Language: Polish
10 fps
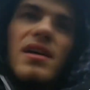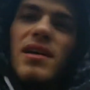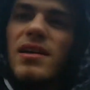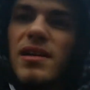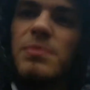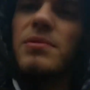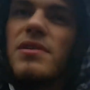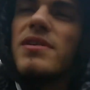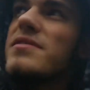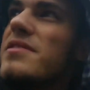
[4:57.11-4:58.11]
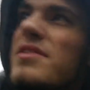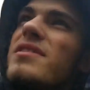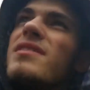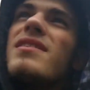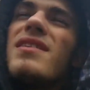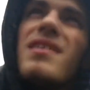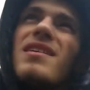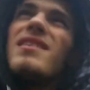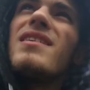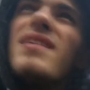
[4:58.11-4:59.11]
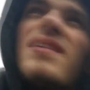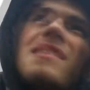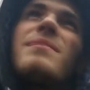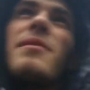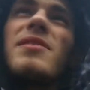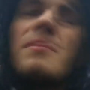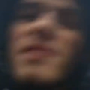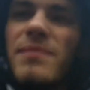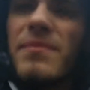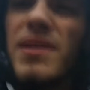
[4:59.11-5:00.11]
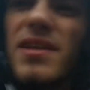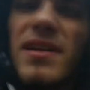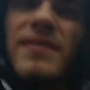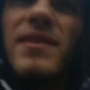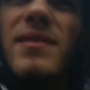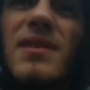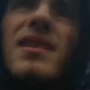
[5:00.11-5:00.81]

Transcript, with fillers: y, albo coś. Zobaczymy co tam będzie ciekawego.